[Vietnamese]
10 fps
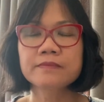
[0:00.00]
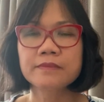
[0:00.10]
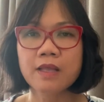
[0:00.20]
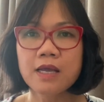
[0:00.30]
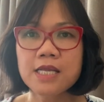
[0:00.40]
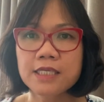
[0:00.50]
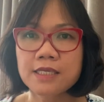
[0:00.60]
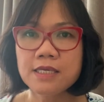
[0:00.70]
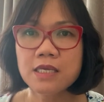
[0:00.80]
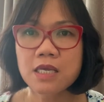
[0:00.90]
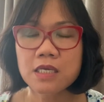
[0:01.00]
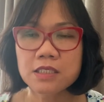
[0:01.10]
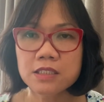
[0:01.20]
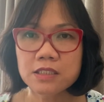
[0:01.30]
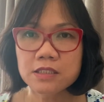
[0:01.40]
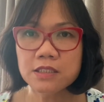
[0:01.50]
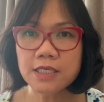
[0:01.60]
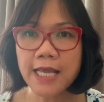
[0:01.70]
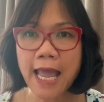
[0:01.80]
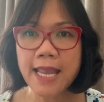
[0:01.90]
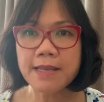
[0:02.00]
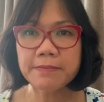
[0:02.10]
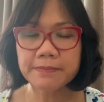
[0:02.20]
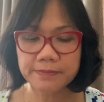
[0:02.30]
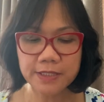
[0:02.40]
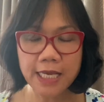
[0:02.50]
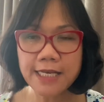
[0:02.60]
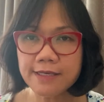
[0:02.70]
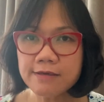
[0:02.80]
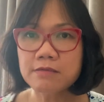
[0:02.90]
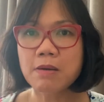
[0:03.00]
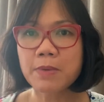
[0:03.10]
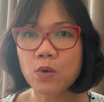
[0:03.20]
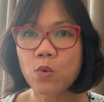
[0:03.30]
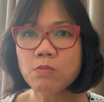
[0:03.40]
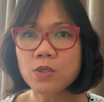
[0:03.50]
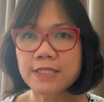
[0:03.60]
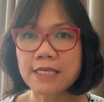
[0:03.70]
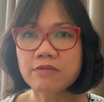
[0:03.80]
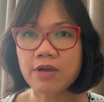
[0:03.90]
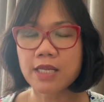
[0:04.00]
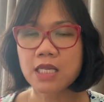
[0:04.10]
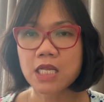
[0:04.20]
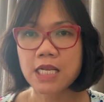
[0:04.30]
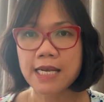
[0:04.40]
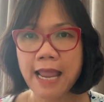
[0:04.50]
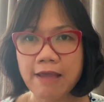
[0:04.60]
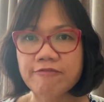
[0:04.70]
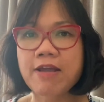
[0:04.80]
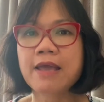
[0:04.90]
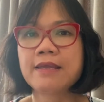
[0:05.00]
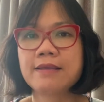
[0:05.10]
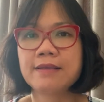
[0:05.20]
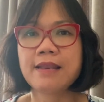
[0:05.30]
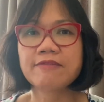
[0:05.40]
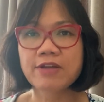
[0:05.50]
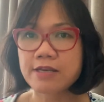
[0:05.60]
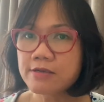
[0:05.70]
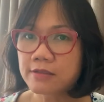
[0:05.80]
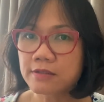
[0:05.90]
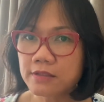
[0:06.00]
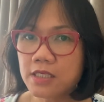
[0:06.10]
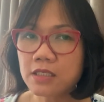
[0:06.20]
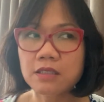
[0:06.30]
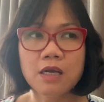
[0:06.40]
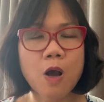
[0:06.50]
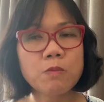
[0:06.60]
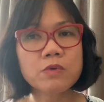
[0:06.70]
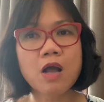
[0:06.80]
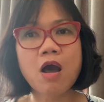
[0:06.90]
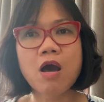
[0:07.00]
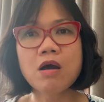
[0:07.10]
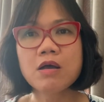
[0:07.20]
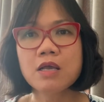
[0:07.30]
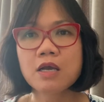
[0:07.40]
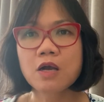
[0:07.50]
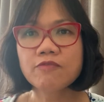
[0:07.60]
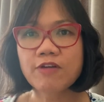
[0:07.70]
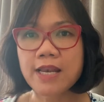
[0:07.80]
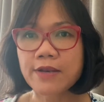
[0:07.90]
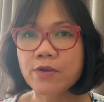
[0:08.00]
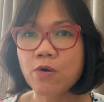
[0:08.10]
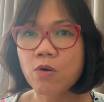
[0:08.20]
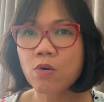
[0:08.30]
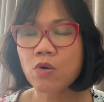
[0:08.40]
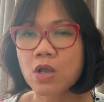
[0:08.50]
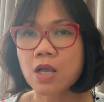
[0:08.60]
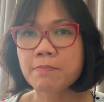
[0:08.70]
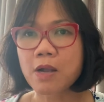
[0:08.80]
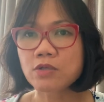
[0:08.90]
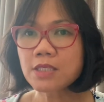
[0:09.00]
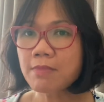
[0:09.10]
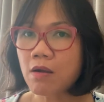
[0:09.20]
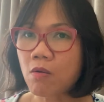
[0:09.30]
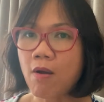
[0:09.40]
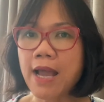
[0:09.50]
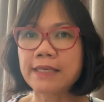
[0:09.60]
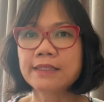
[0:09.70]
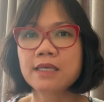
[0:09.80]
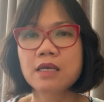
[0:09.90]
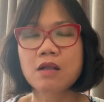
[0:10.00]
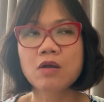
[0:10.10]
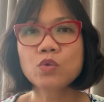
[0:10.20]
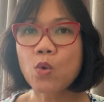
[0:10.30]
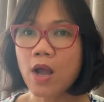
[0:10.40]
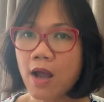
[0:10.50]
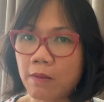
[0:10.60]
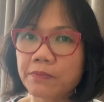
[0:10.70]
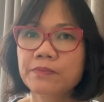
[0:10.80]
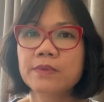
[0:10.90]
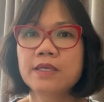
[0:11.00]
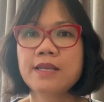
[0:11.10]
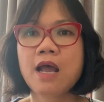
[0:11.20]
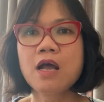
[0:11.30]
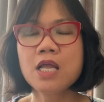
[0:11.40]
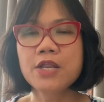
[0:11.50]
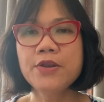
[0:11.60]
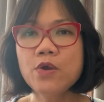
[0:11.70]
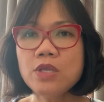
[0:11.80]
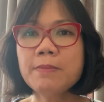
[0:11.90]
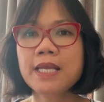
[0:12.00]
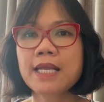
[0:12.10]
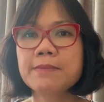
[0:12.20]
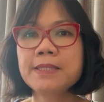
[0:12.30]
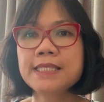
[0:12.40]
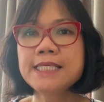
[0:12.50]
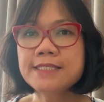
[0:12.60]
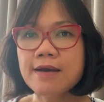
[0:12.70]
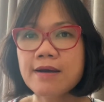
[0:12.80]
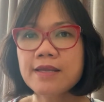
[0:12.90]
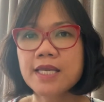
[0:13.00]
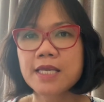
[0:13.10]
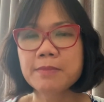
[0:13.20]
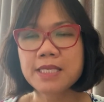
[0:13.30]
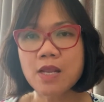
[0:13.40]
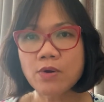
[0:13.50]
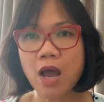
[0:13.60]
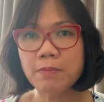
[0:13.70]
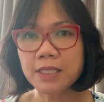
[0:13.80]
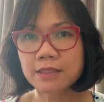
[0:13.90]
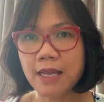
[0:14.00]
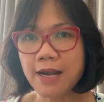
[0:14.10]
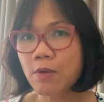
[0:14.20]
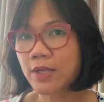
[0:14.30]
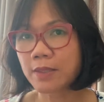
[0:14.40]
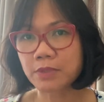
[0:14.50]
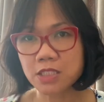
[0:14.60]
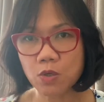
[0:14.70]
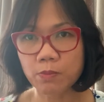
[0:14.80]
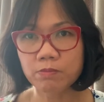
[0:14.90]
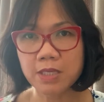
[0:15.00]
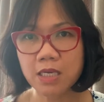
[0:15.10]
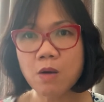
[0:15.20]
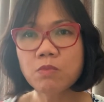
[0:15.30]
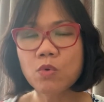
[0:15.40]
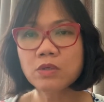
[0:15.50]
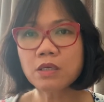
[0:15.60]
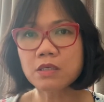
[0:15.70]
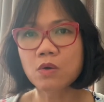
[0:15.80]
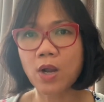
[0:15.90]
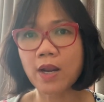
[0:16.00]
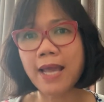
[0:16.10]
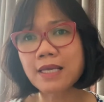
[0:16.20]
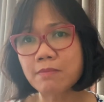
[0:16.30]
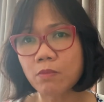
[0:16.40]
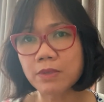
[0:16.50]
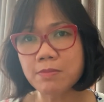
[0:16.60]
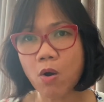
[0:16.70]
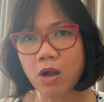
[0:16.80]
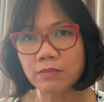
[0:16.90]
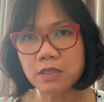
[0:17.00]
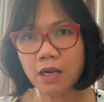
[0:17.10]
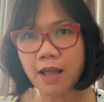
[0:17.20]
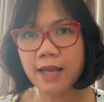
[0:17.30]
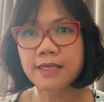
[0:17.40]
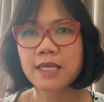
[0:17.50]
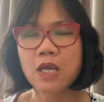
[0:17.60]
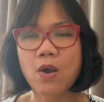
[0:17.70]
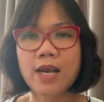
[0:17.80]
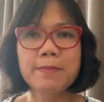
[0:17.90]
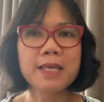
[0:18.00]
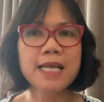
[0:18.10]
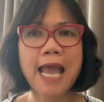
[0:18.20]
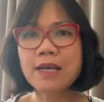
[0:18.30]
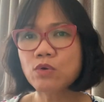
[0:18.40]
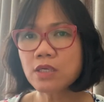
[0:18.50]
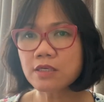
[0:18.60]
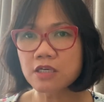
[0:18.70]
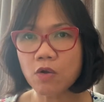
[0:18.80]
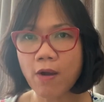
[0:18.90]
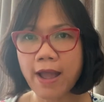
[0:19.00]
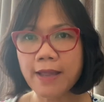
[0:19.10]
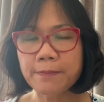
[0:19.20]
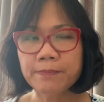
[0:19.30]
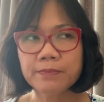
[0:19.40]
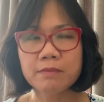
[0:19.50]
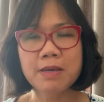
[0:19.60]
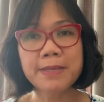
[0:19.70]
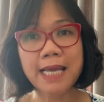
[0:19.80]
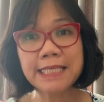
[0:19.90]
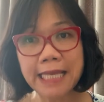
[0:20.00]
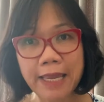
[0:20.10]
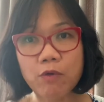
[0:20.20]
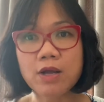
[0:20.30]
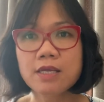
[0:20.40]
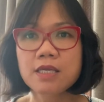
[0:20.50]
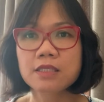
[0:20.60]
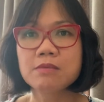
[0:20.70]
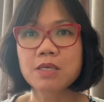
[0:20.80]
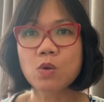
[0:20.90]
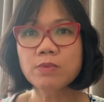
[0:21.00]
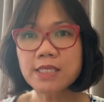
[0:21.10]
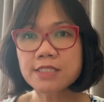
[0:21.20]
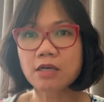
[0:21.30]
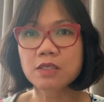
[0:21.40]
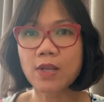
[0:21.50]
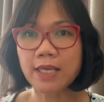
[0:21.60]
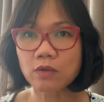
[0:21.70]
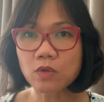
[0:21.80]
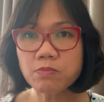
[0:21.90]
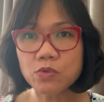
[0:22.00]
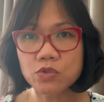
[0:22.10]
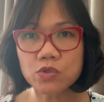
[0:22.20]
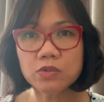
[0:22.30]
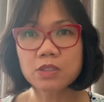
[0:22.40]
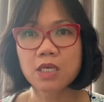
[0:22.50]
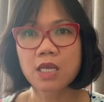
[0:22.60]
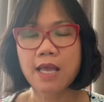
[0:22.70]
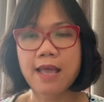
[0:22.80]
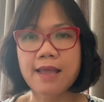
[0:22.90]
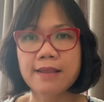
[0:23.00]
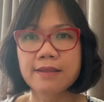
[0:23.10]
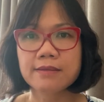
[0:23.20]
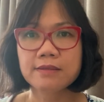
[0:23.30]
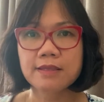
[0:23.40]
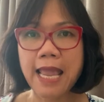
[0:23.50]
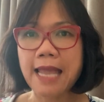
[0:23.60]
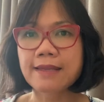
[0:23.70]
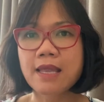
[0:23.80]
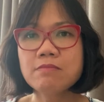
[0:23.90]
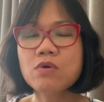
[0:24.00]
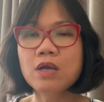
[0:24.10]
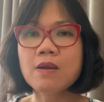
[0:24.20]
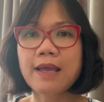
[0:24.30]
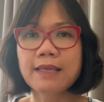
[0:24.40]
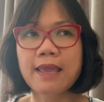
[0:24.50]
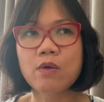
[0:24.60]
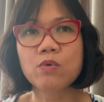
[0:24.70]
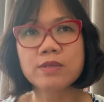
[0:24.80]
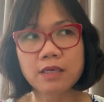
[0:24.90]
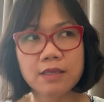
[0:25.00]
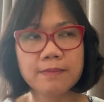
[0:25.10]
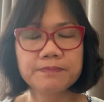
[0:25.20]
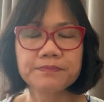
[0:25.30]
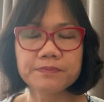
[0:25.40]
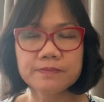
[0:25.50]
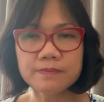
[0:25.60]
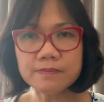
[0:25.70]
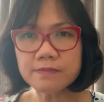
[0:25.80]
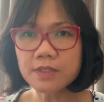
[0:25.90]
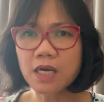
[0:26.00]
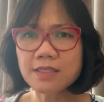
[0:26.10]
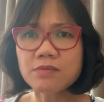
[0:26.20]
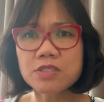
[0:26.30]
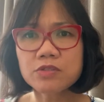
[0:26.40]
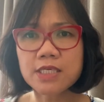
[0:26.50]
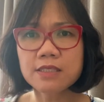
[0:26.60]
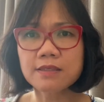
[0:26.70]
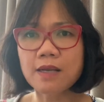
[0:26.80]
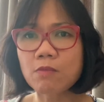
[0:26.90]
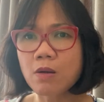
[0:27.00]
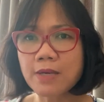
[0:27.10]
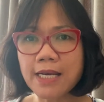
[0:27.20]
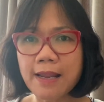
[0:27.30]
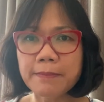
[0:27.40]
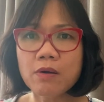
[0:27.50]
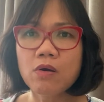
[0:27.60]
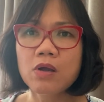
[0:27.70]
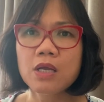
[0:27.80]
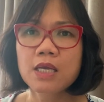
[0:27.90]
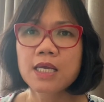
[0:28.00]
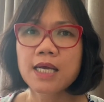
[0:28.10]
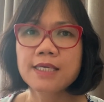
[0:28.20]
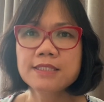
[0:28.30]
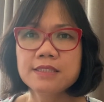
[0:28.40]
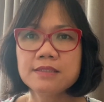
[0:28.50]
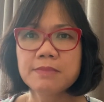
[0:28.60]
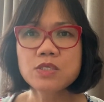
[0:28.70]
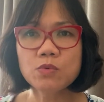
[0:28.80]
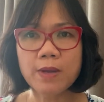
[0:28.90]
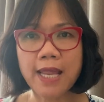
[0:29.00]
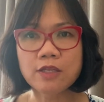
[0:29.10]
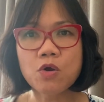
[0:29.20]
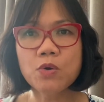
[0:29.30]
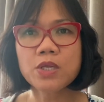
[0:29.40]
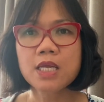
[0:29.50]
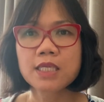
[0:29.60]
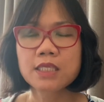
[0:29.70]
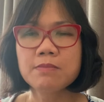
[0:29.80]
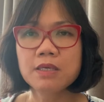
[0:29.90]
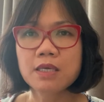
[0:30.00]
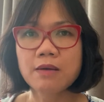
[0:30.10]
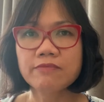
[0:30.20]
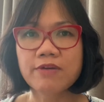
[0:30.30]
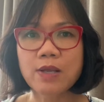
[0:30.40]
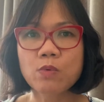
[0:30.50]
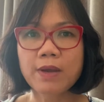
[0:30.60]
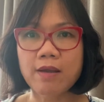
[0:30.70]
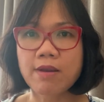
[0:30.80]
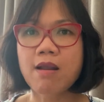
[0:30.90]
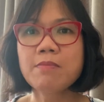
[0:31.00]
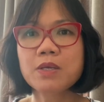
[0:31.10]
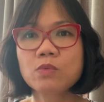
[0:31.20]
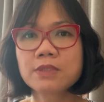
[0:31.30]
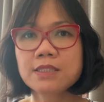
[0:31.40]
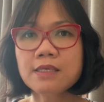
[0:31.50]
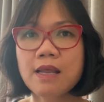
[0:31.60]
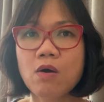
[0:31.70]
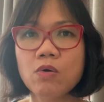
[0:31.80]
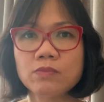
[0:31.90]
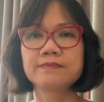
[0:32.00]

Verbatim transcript: đó. thì những cái những cái đường mà mình uống buổi sáng như vậy là phải là phải đường tự nhiên không có không phải là đồ mà có chất bảo quản có thuốc hóa học đó nếu như mình mình đi chơi mình đi đâu đó mình ta ra ngoài tập thể dục mình không uống nước đường hoặc là ắt cái bụng đi bộ không được á hoặc là mình ngán uống nước đường quá và mình ăn kẹo á thì mình cũng nên chọn những loại kẹo tốt một chút à hà thì hay mua cái loại kẹo của nhật á ở trong siêu thị thực ra cũng không đắt lắm đâu À, chỉ mấy chục ngàn thôi thì mình ngậm vài cục kẹo đó là mình cũng thấy rất là ổn